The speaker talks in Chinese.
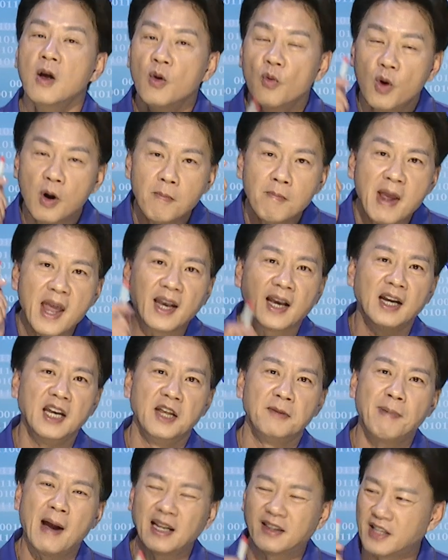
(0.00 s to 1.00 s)
我每个
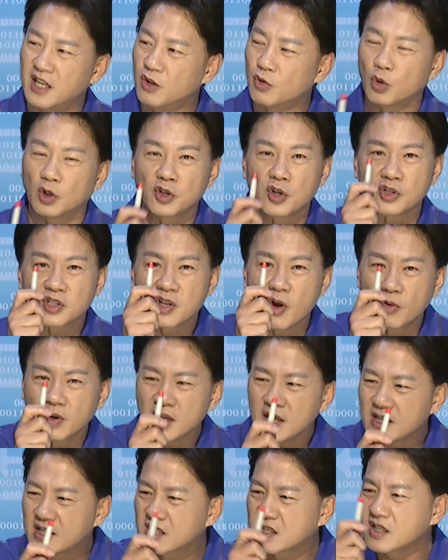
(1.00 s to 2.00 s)
礼拜顶多就送
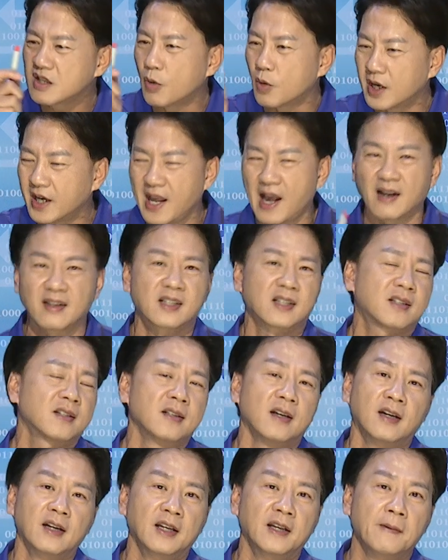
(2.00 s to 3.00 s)
一次或两
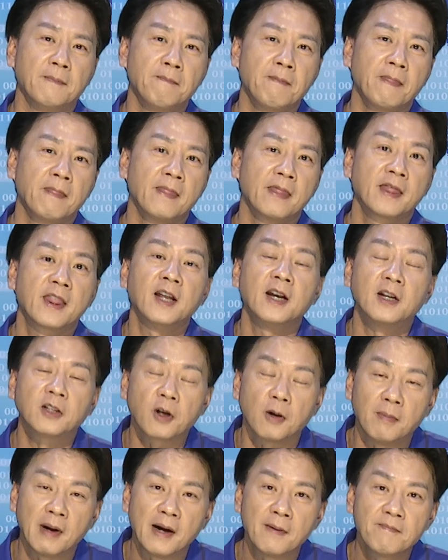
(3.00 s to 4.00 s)
次而已，听得
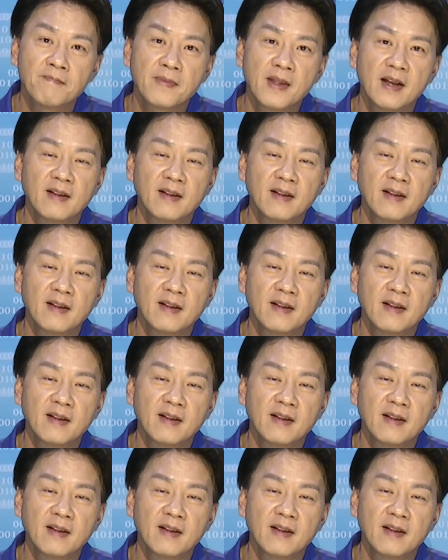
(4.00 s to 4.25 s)
懂吗？